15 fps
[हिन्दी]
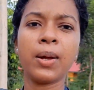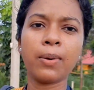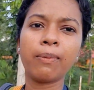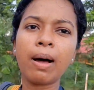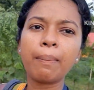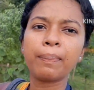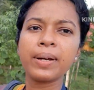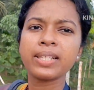
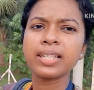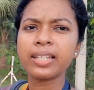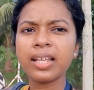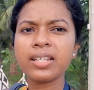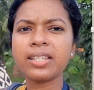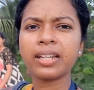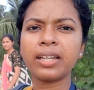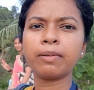वापस
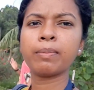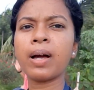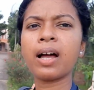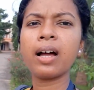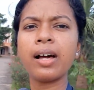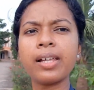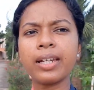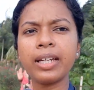इधर
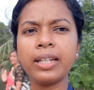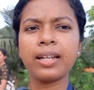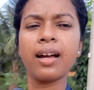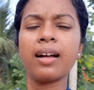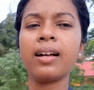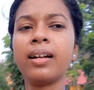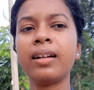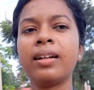सनीमा
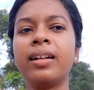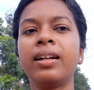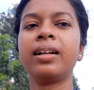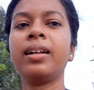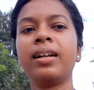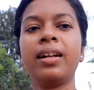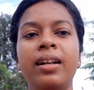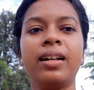रीना
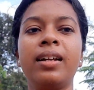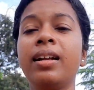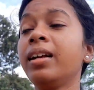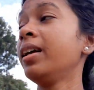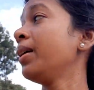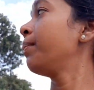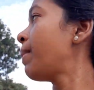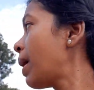
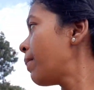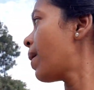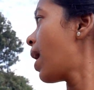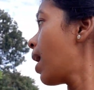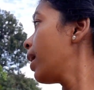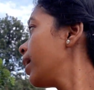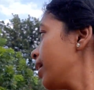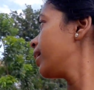बाय
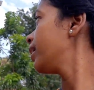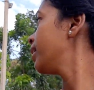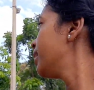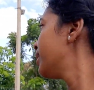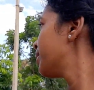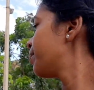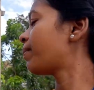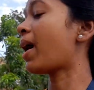बाय
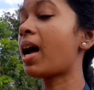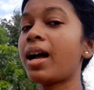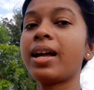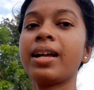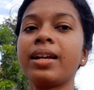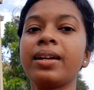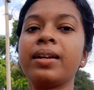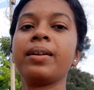
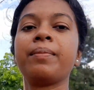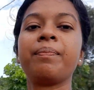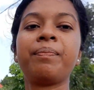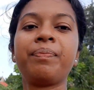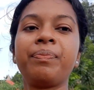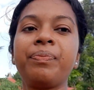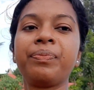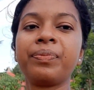बाय
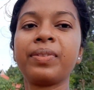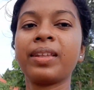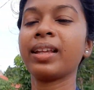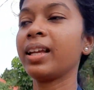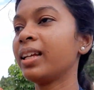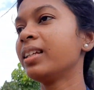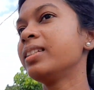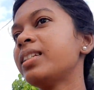
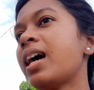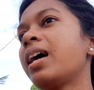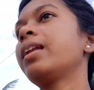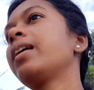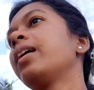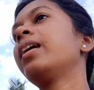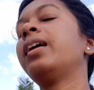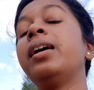जा
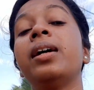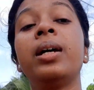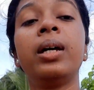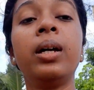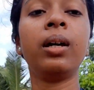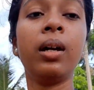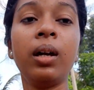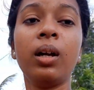रहे हैं
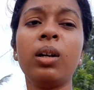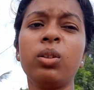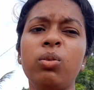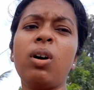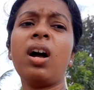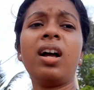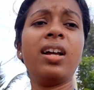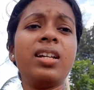
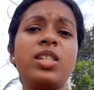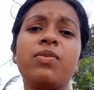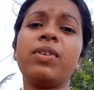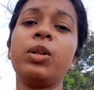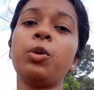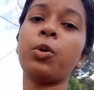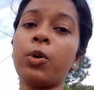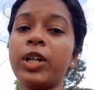तो हाँ इस
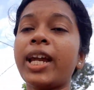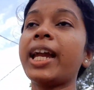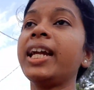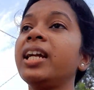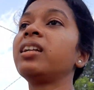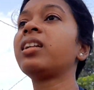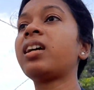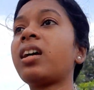वीडियो को
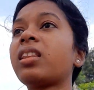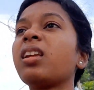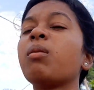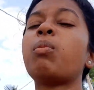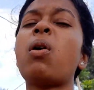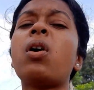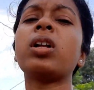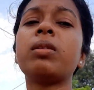यही एंड करते
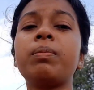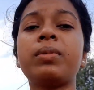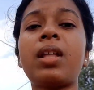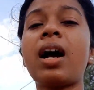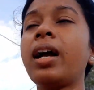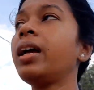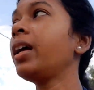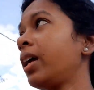हैं बहुत
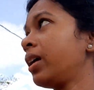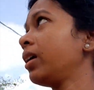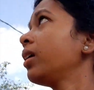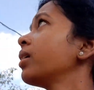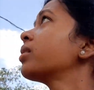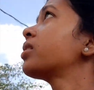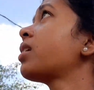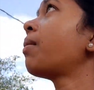थक गए
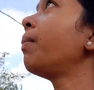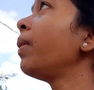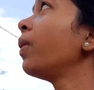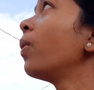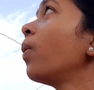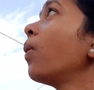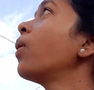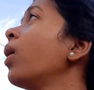हैं सब
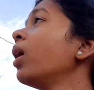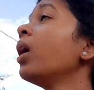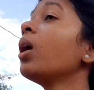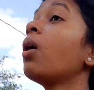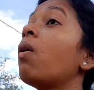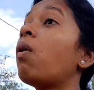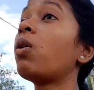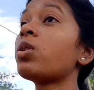लोग
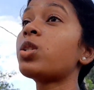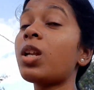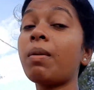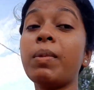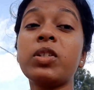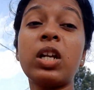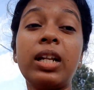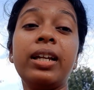हॉस्टल
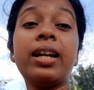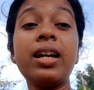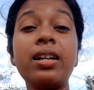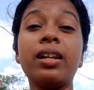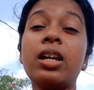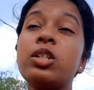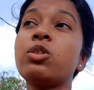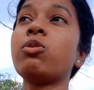में चली गए
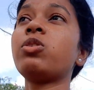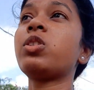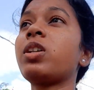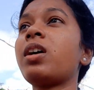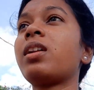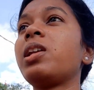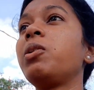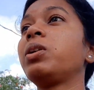रेस्ट वेस्ट
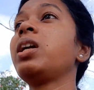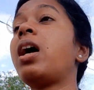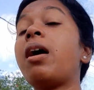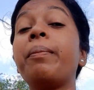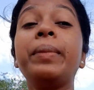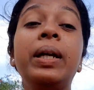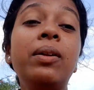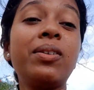कर रही होगी
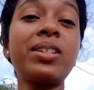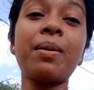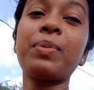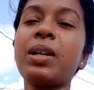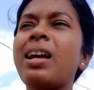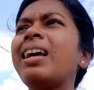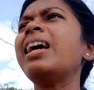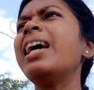हम ही लोग
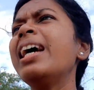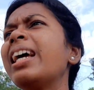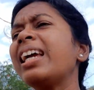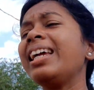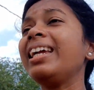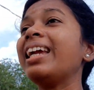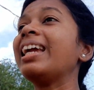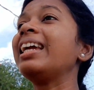
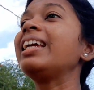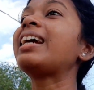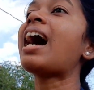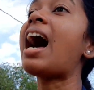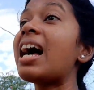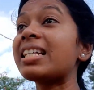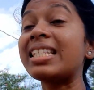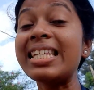सबसे
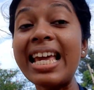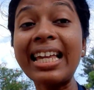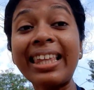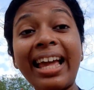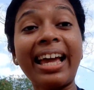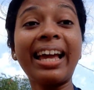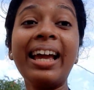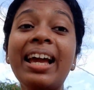
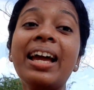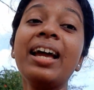खासियत है